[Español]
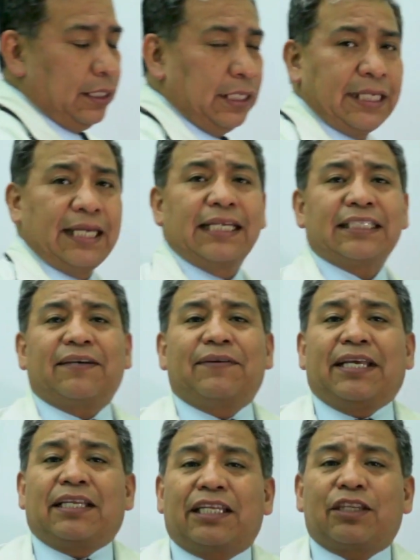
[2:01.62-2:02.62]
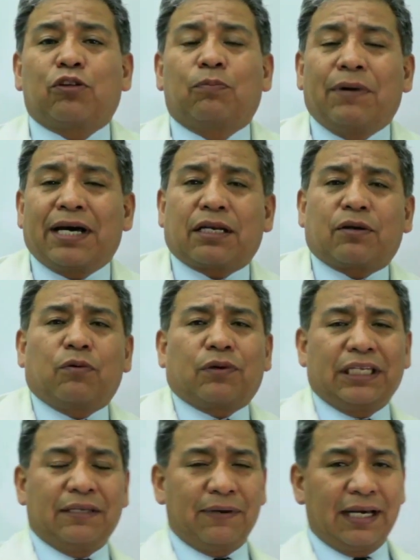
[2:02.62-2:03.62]
¿Y quiénes deberían de tomar
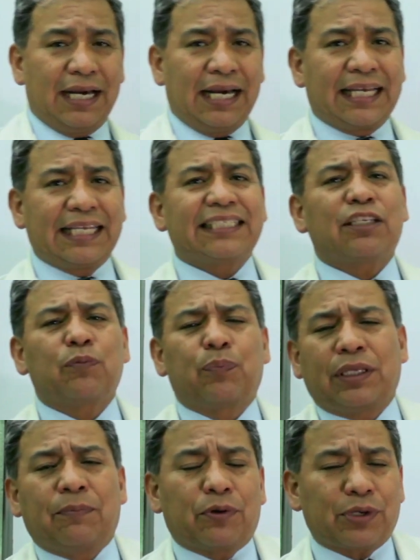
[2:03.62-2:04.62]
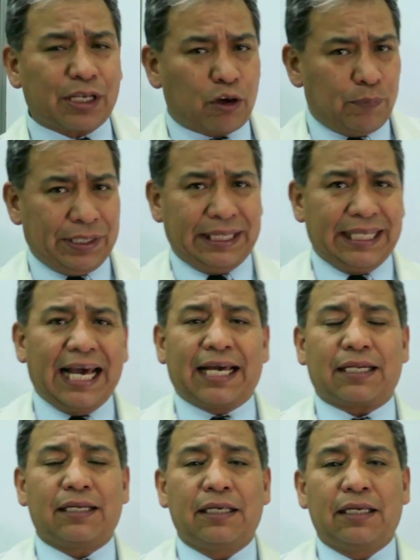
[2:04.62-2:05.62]
Cogniva? ¿A quién se lo podemos
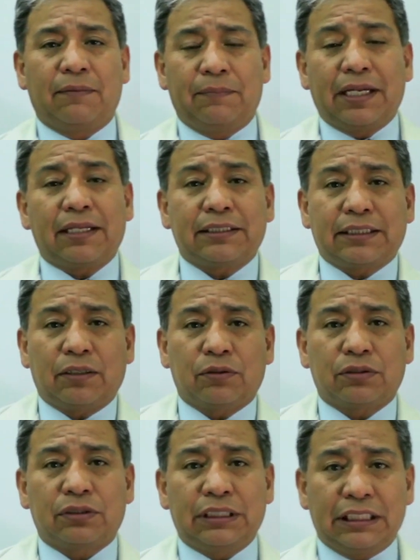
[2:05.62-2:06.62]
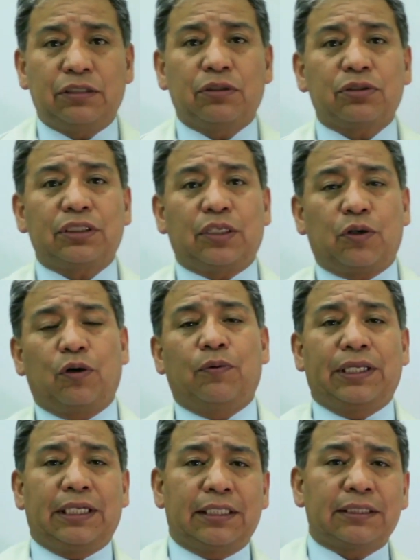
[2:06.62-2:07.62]
recomendar? Mira, desde los niños y
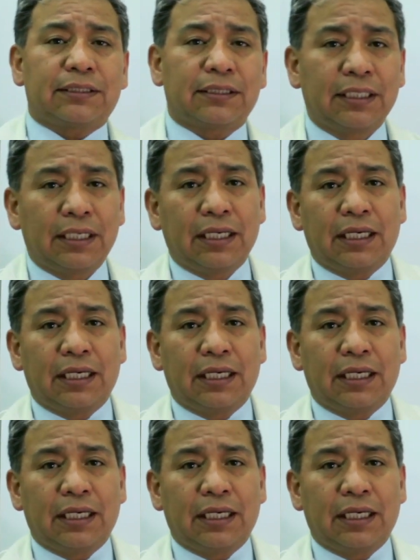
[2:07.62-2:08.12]
jóvenes,